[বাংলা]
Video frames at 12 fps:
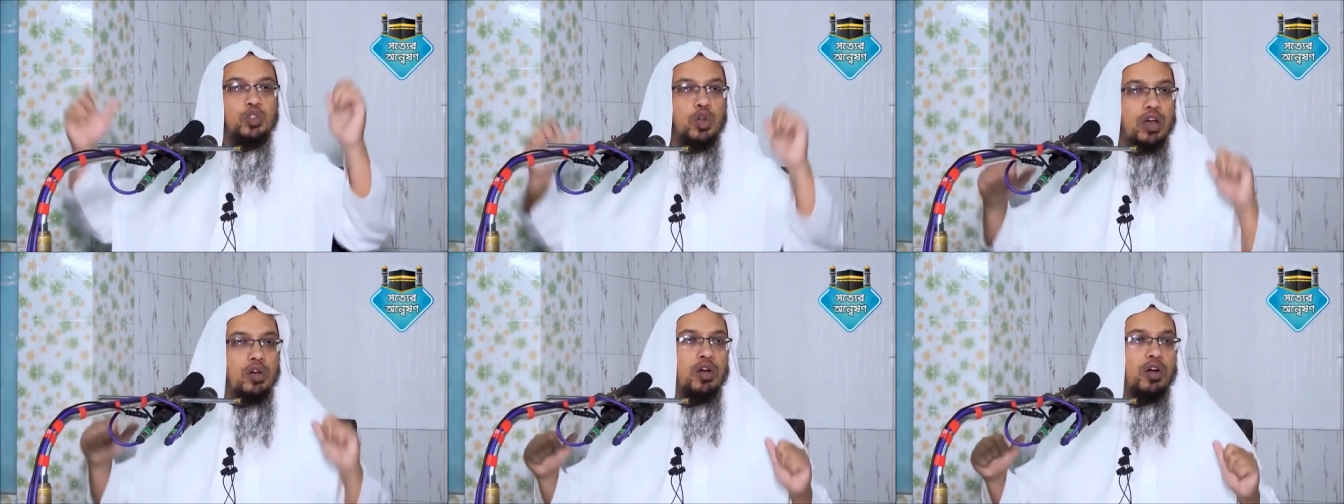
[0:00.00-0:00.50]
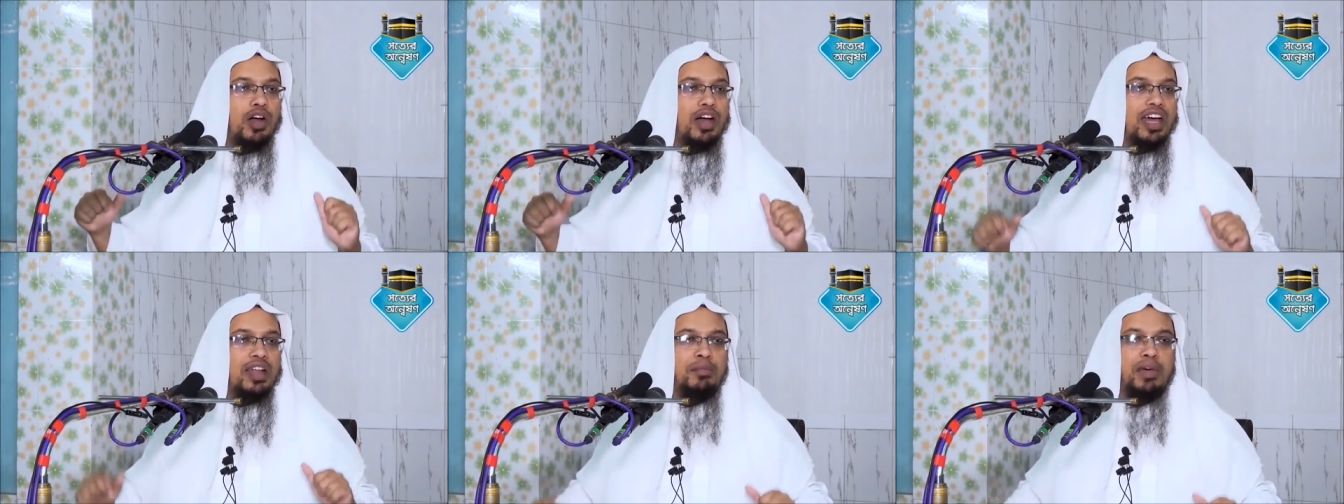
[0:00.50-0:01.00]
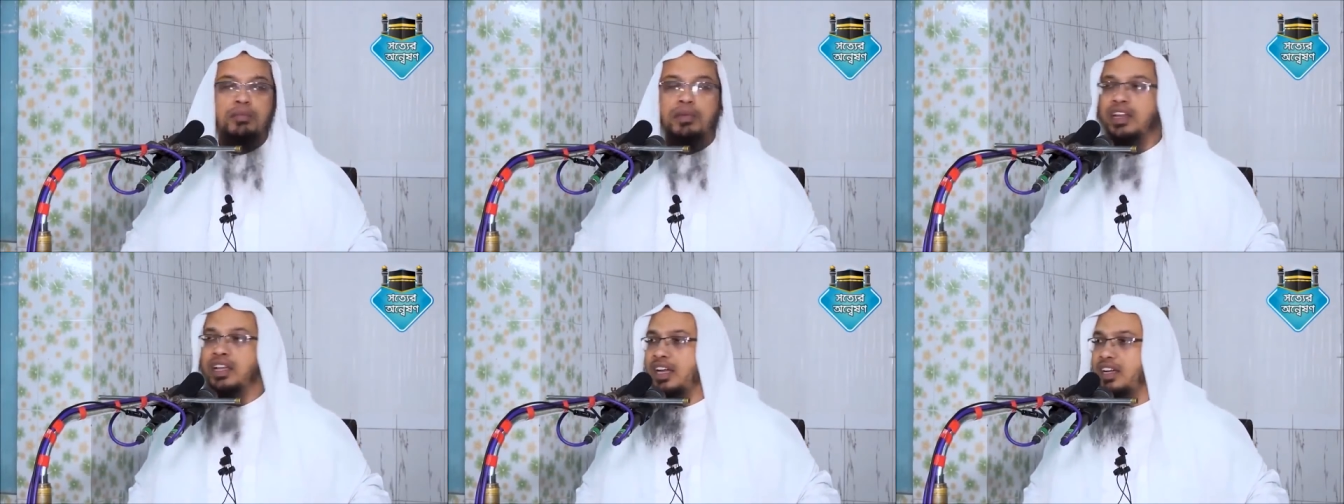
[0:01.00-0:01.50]
চড়াও হওয়া আর মার
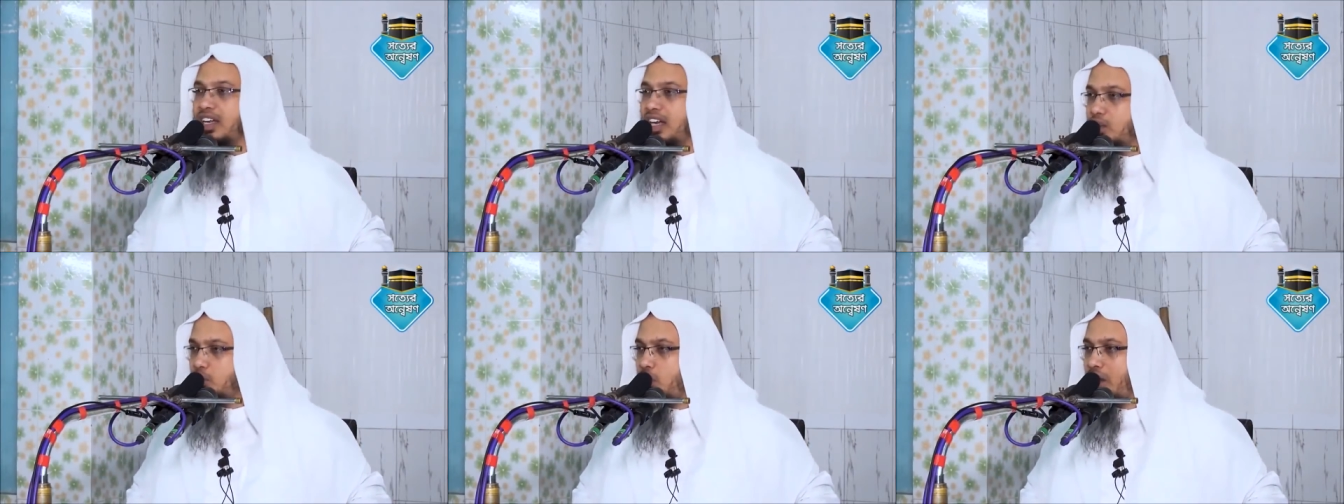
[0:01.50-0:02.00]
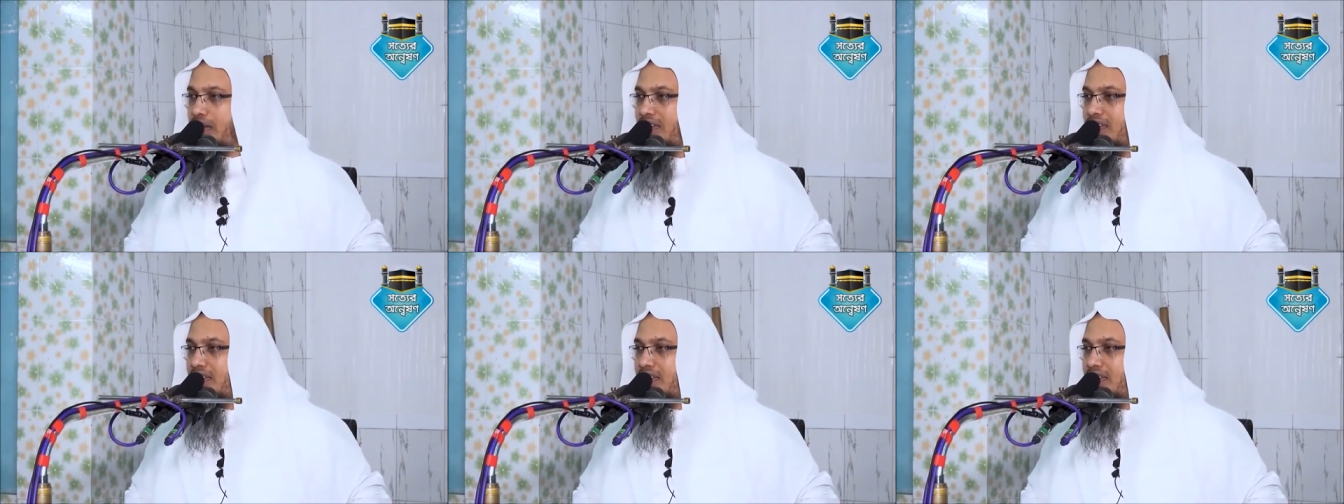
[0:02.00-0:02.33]
মার কাটকাট করা